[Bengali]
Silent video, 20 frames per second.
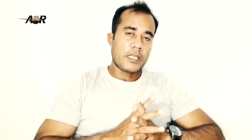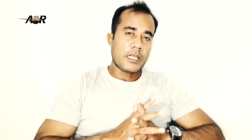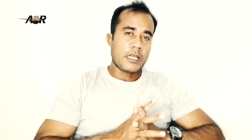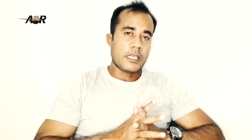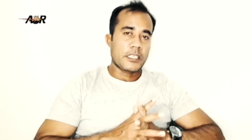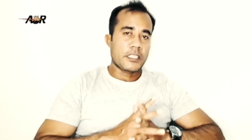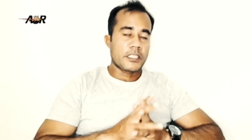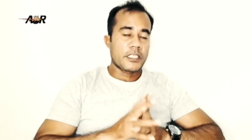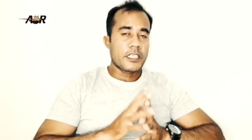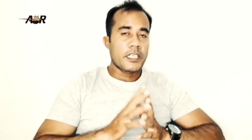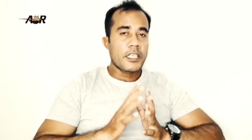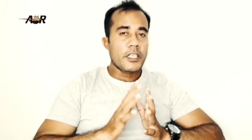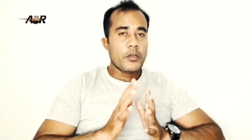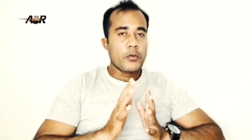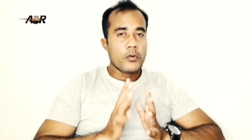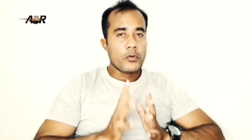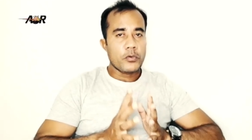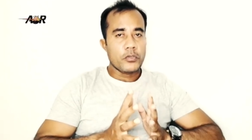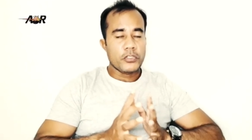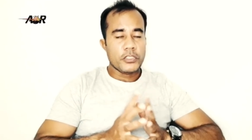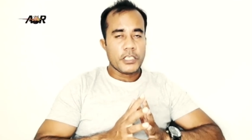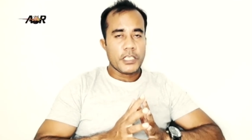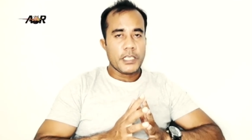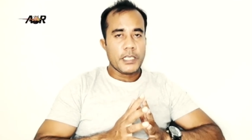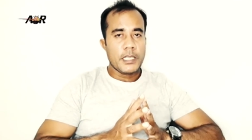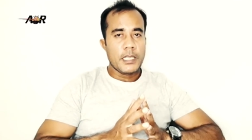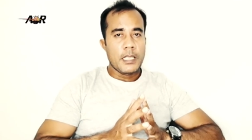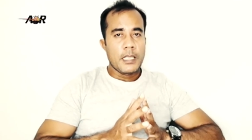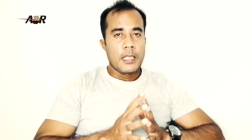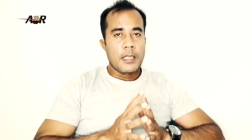তারা সেই অনুযায়ী
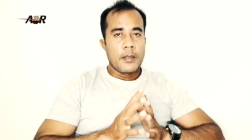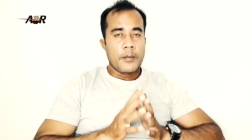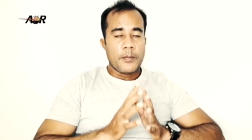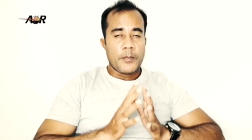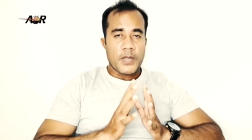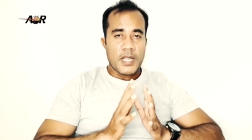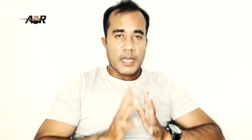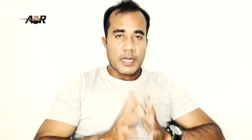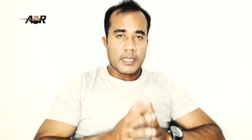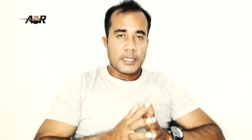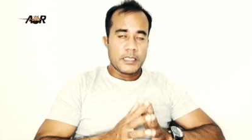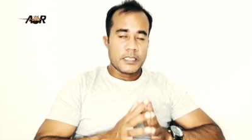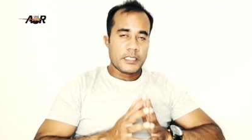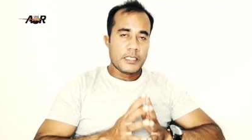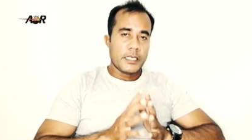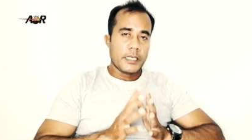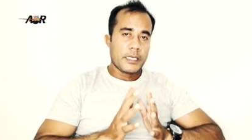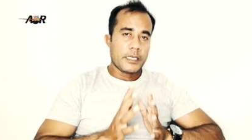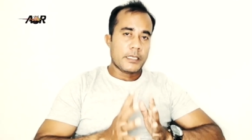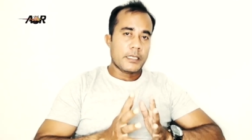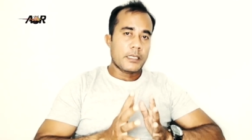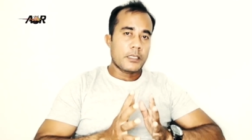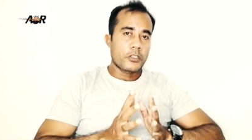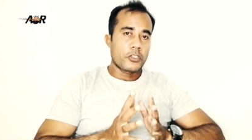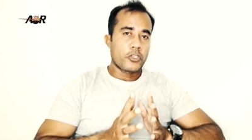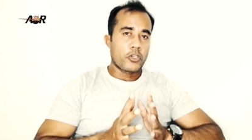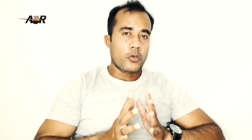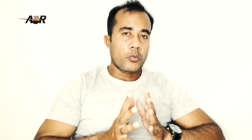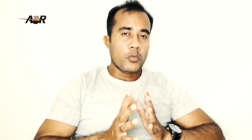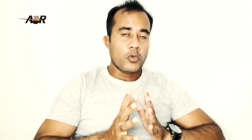বাংলাদেশে একটা
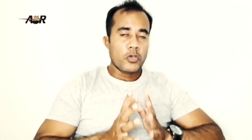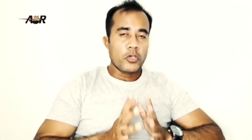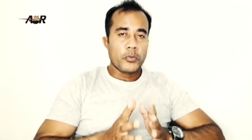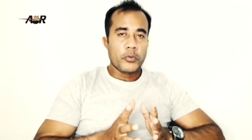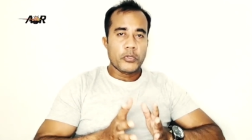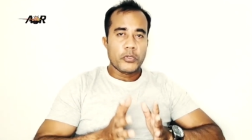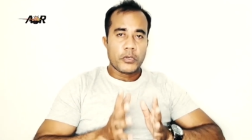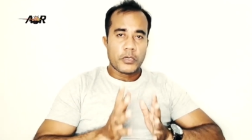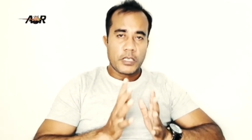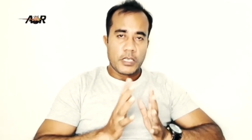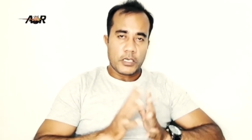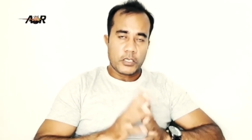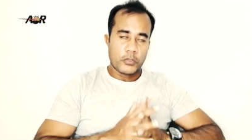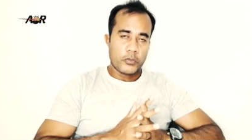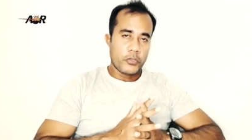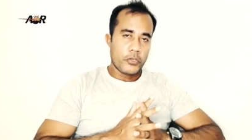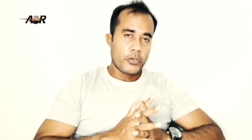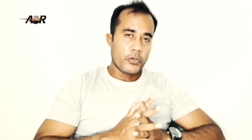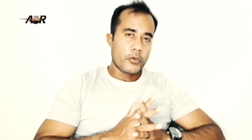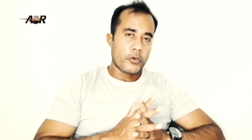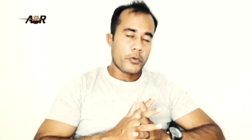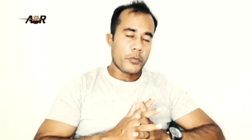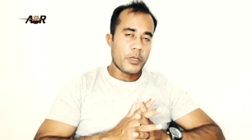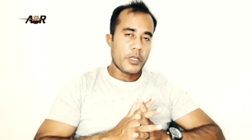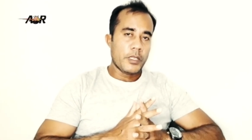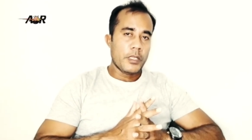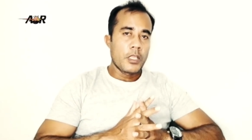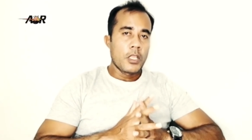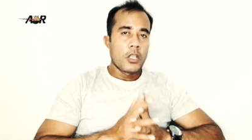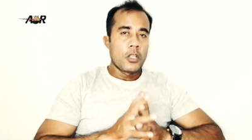জন্ম নিবন্ধন কার্ড তৈরি করবে
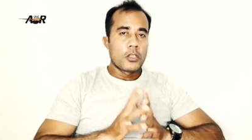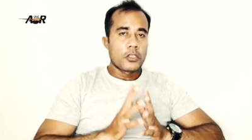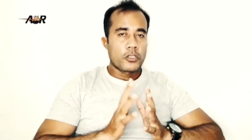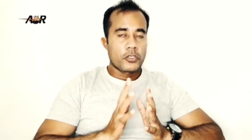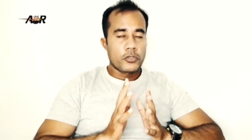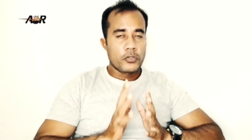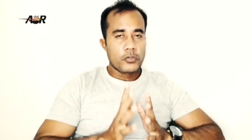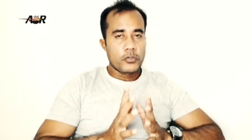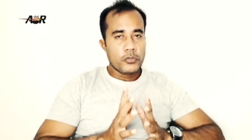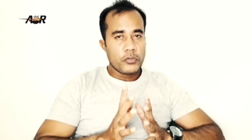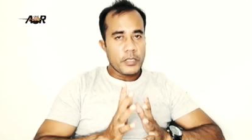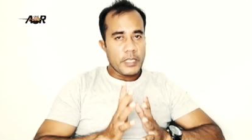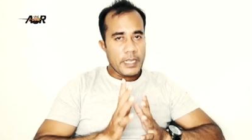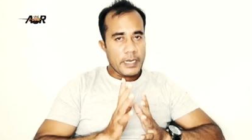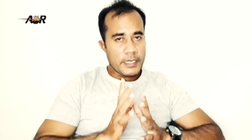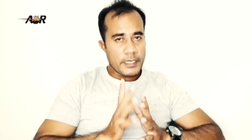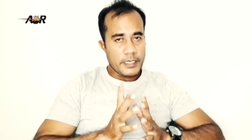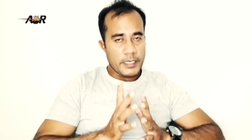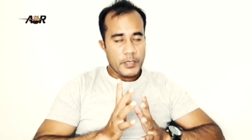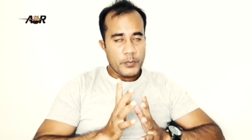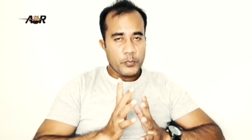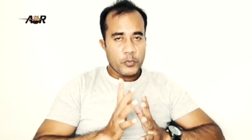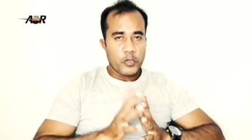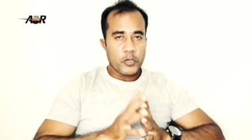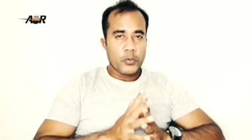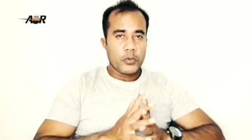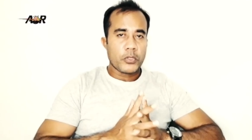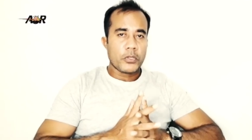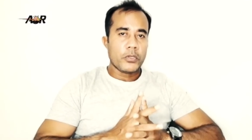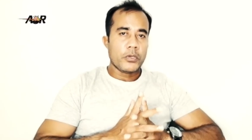শুধু একটাই
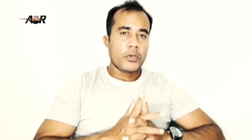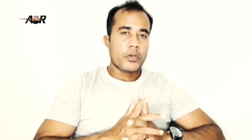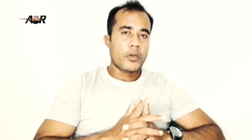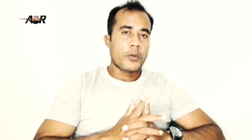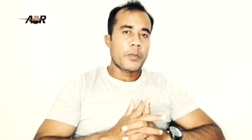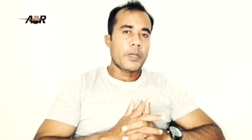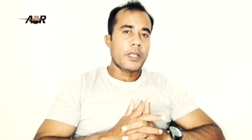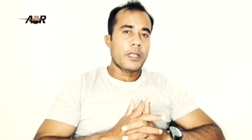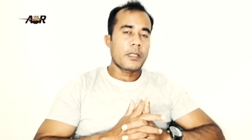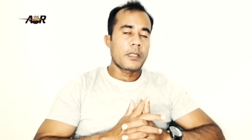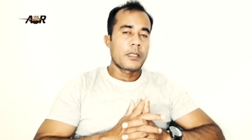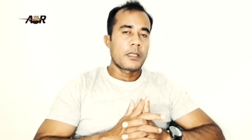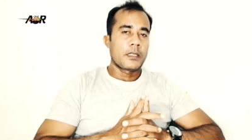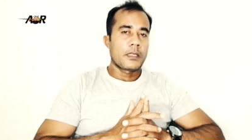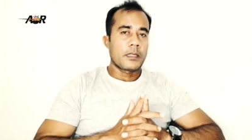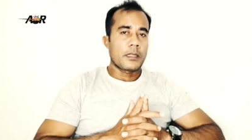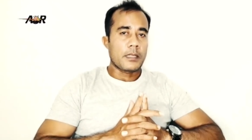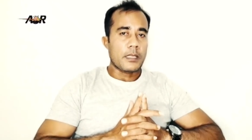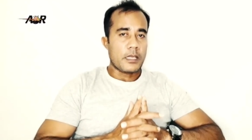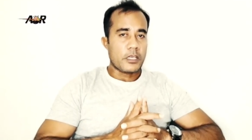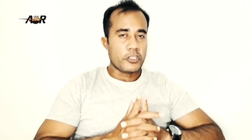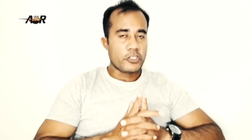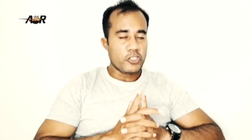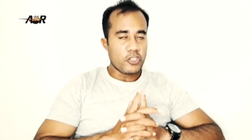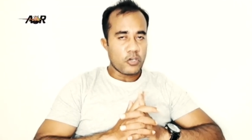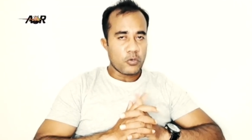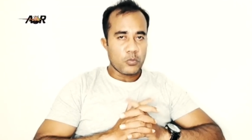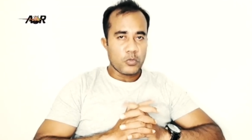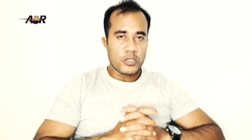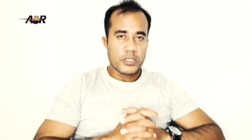পরিবর্তন হবে তার
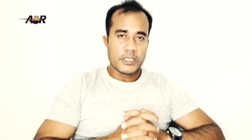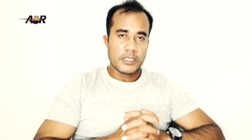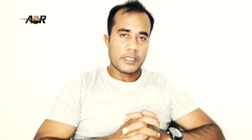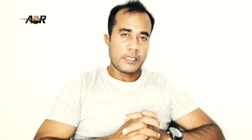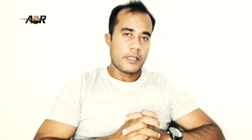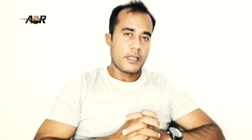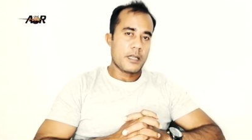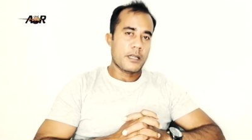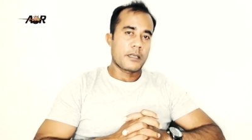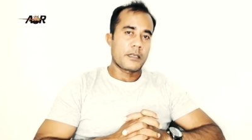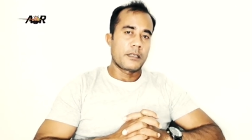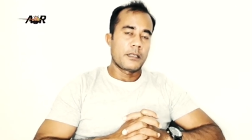জন্মস্থান